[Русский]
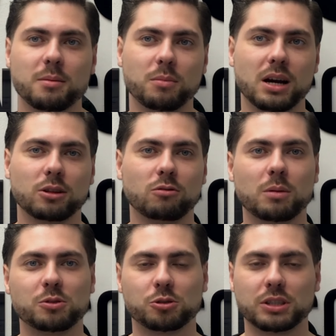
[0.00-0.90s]
Мы готовы
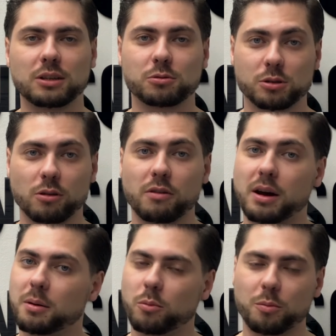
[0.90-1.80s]
обсуждать условия
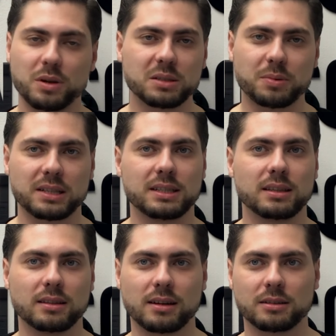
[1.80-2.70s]
по
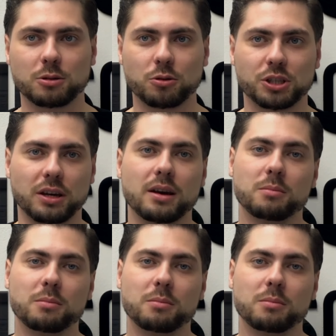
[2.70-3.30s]
беспроцентной рассрочке.